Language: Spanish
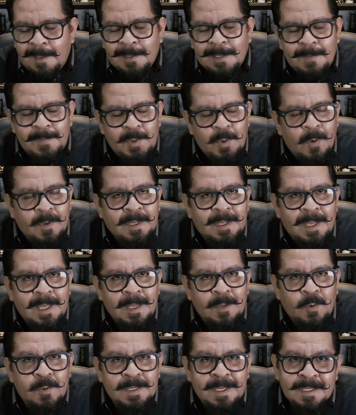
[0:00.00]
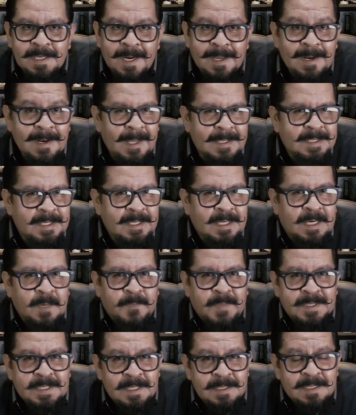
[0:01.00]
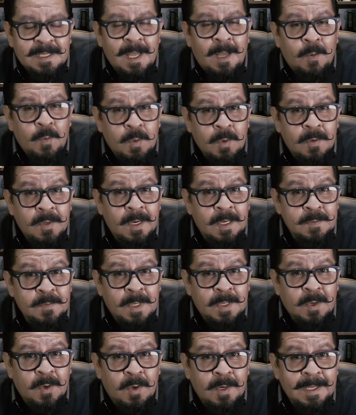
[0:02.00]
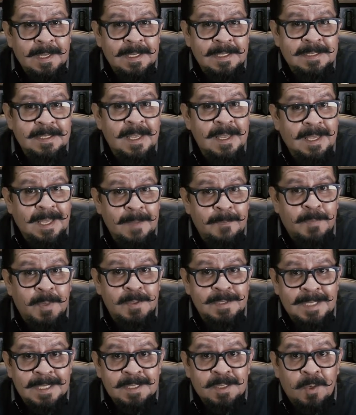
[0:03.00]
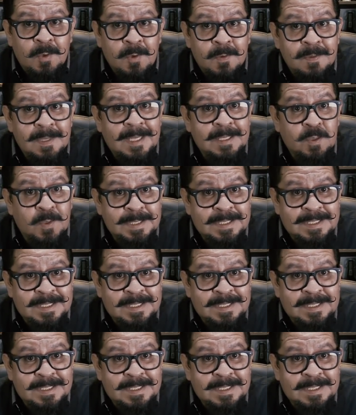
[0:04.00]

debido a que Golden Drag Classic representa uno de los mejores ejemplos dentro de su